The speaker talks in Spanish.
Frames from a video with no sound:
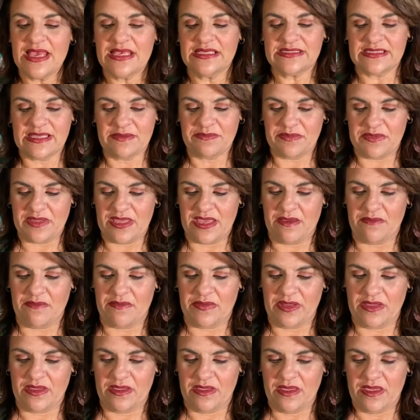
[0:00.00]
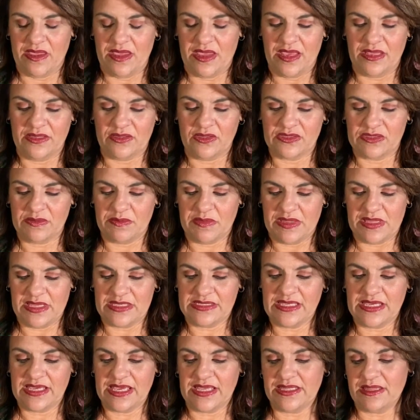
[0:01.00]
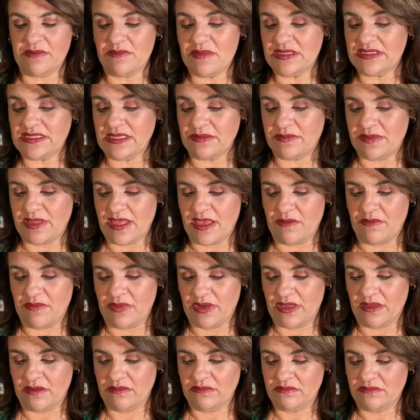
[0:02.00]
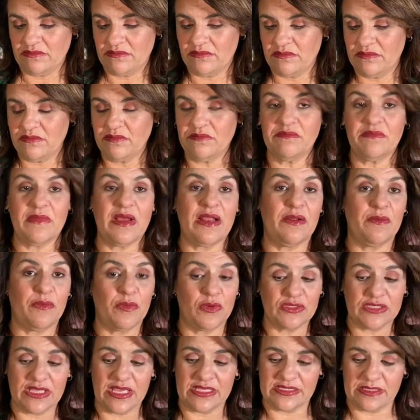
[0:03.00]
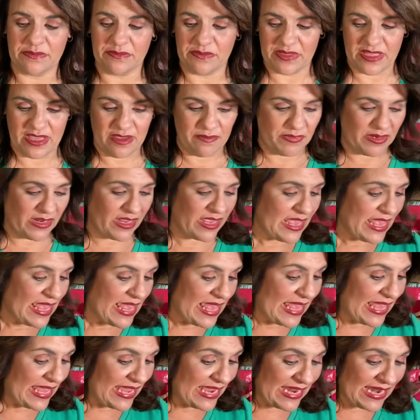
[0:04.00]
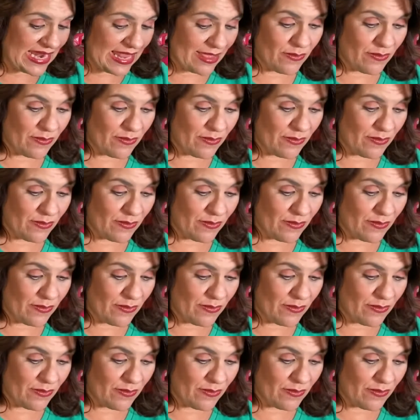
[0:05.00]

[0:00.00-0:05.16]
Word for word: septiembre. Entonces me dice que este es mi septiembre bolsa de septiembre. Y la